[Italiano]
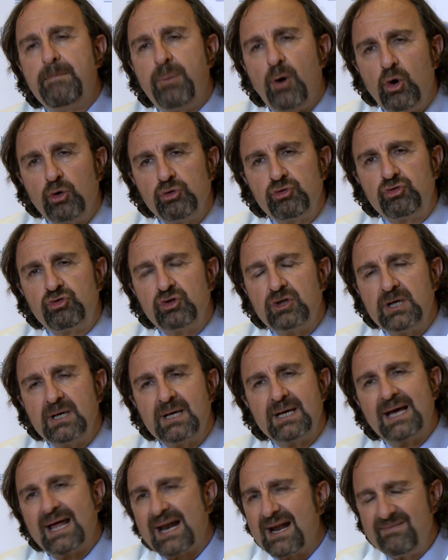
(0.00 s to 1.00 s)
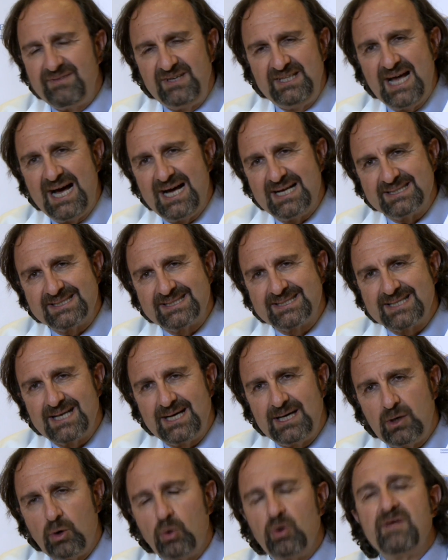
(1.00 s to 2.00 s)
post
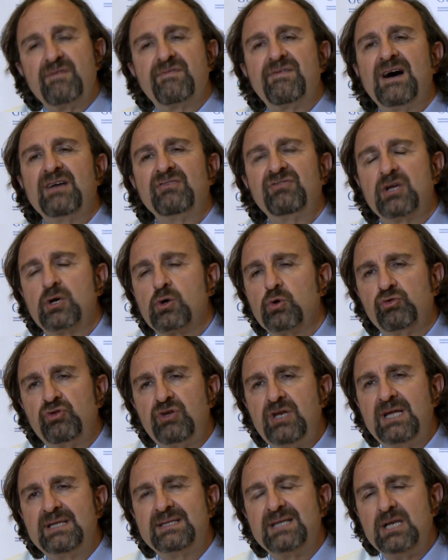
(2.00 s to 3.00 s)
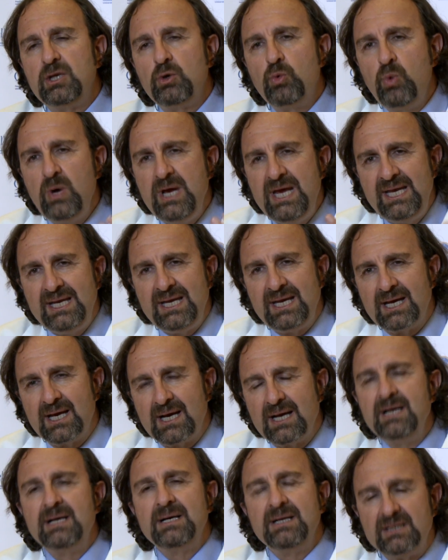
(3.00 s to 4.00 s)
gravidanza o le fasi cosiddette di
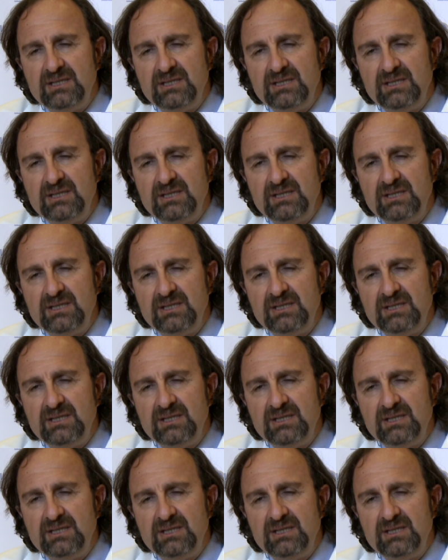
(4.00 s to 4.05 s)
weaning,